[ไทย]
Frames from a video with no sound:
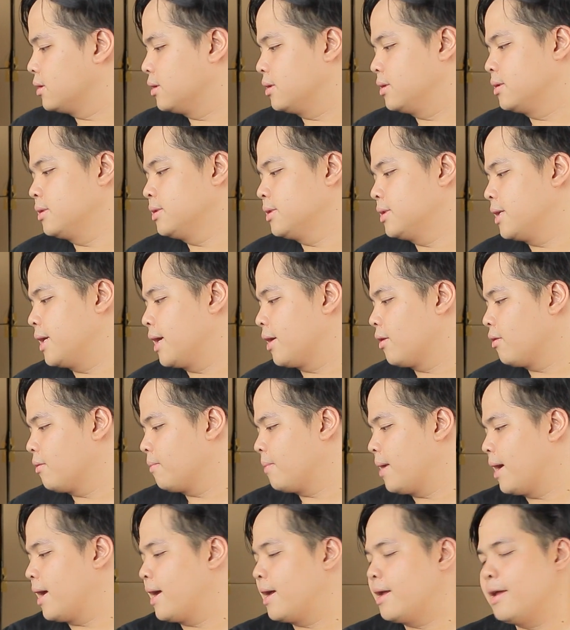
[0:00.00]
สื่อเสียงอ
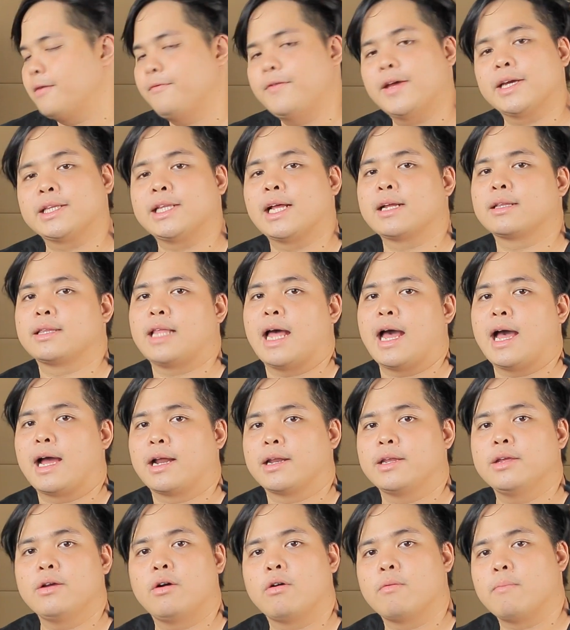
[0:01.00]
อกมาเอฟเฟกต์ต่า
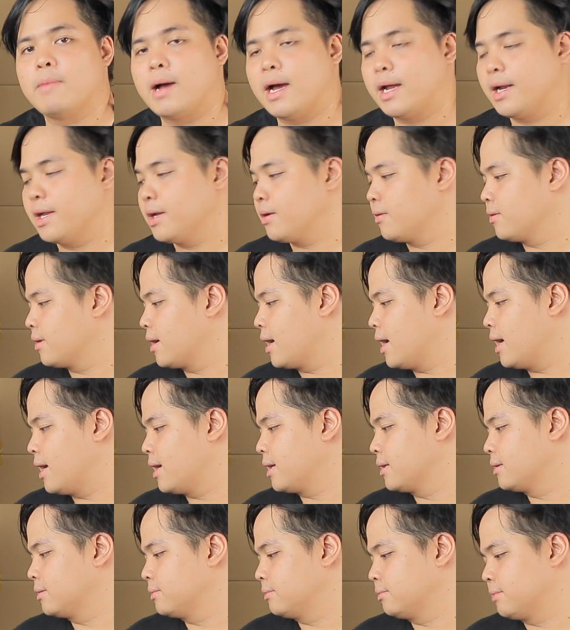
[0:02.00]
งๆนี้ออกมาได้ค่อน
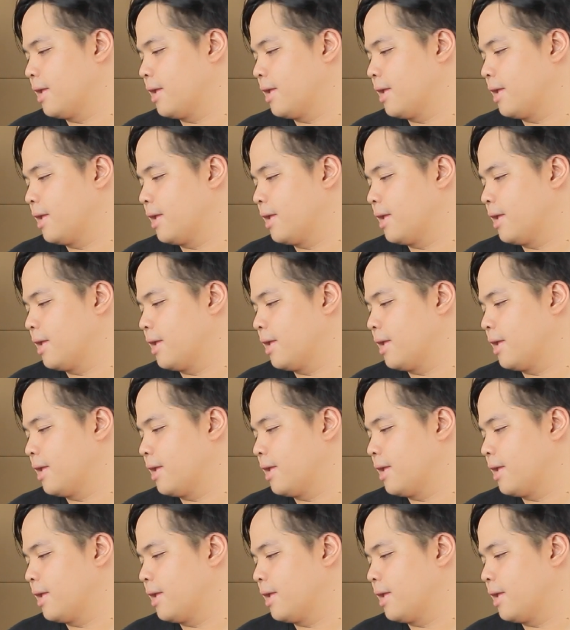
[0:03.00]
ข้าง